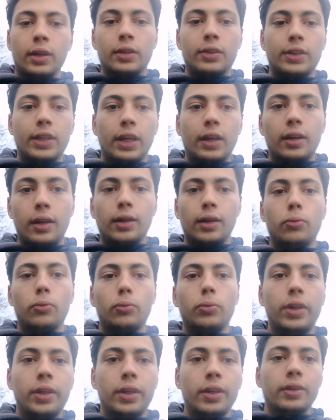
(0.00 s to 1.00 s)
Car là,
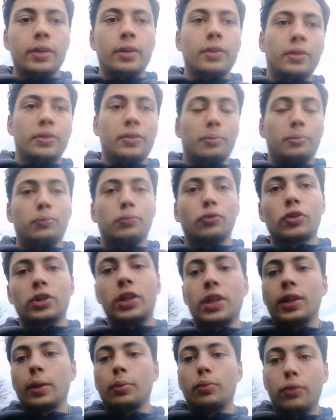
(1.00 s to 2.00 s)
oui, pour
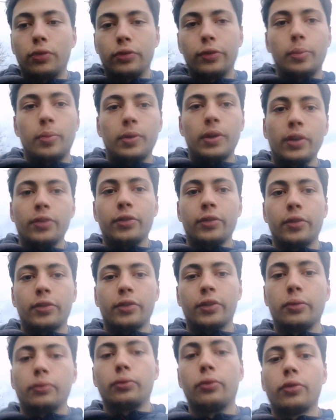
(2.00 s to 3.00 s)
qu'il y ait plus de place,
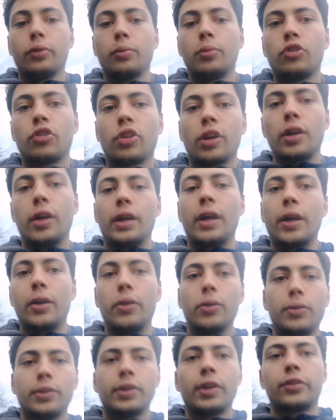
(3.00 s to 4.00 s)
ça nous obligerait à
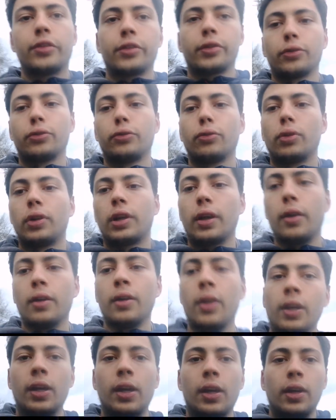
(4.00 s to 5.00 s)
une descente. Donc
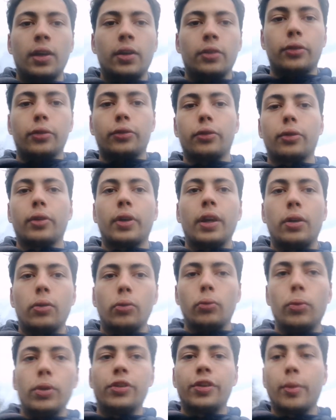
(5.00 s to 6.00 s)
là, ce serait
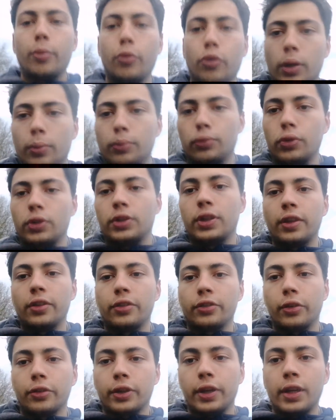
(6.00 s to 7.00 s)
le huitième de la poule qui
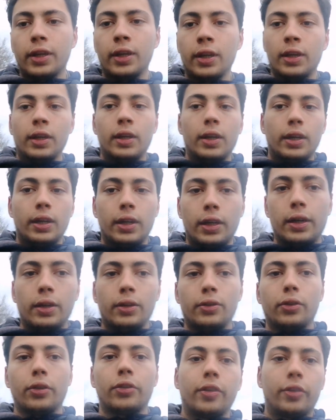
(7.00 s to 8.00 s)
descendrait. Et
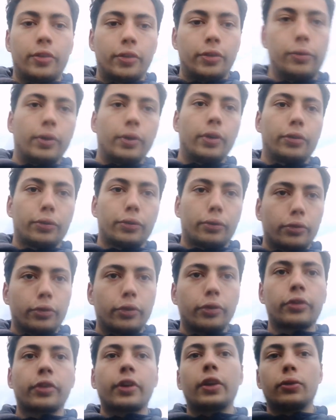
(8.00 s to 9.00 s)
là, dans cette situation,
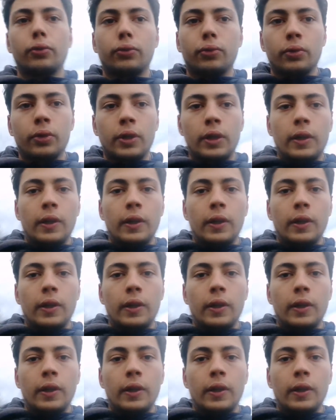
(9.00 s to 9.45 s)
ce serait nous.